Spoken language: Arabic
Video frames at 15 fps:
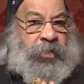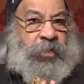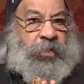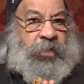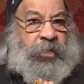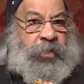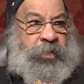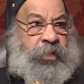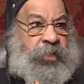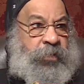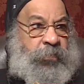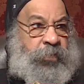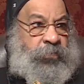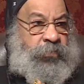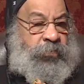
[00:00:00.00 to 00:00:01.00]
لكن احنا
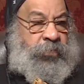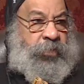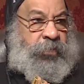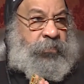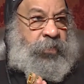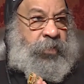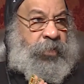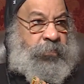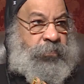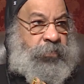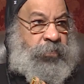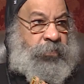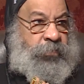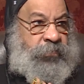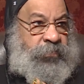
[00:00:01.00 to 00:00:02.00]
مولودين من اب
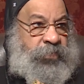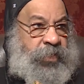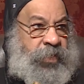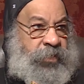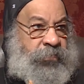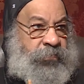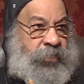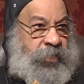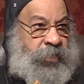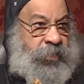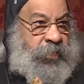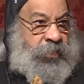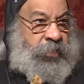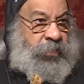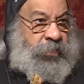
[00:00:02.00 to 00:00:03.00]
وام مفيش حد فينا
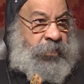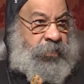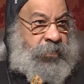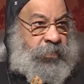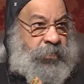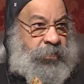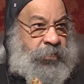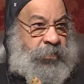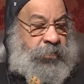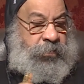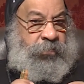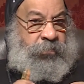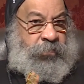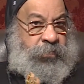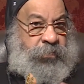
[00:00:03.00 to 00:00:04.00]
جه
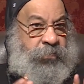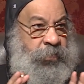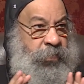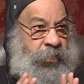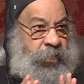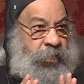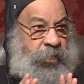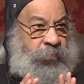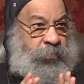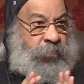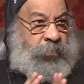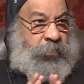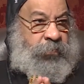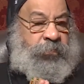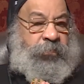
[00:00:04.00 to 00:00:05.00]
من غير اب
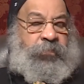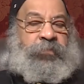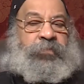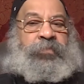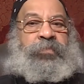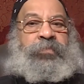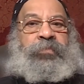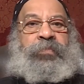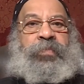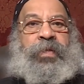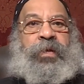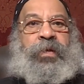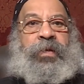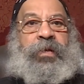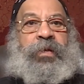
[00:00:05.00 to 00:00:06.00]
وام طب.
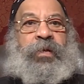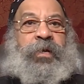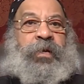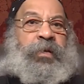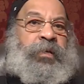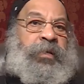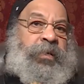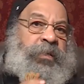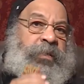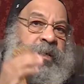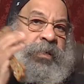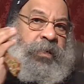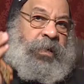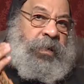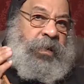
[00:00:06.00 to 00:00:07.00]
لكن
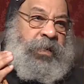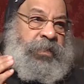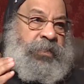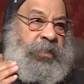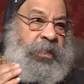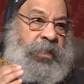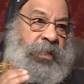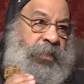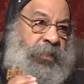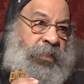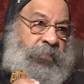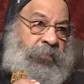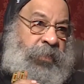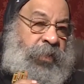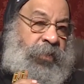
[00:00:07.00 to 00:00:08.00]
جدنا الاصلي
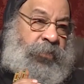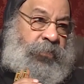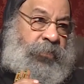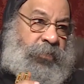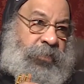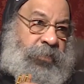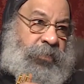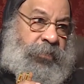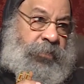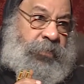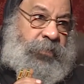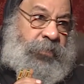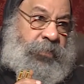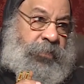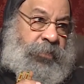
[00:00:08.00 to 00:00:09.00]
ادم مخلوق
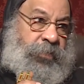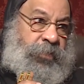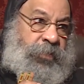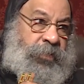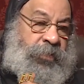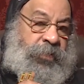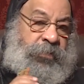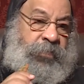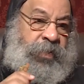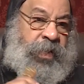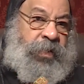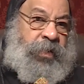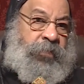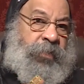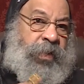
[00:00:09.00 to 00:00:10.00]
م. يبقى
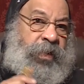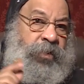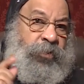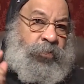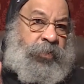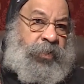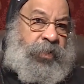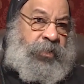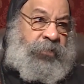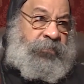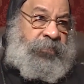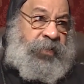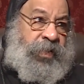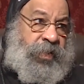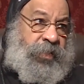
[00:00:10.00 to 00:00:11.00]
احنا مخلوقين
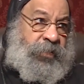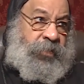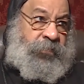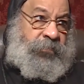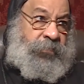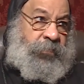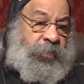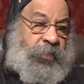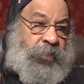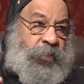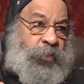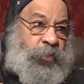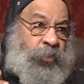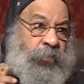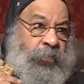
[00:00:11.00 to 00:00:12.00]
في آدم
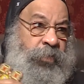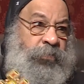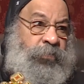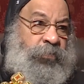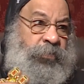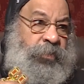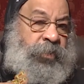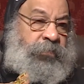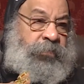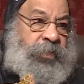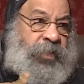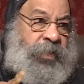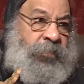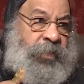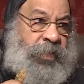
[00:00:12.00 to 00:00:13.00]
ومولودين
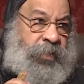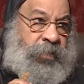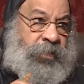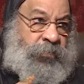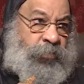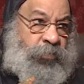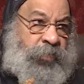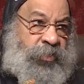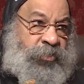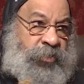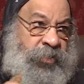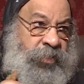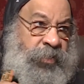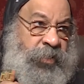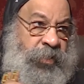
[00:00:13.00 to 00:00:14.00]
من أبائنا
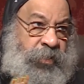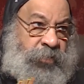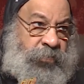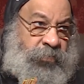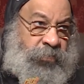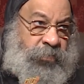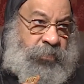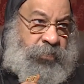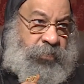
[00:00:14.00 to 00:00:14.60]
المباشرين على طول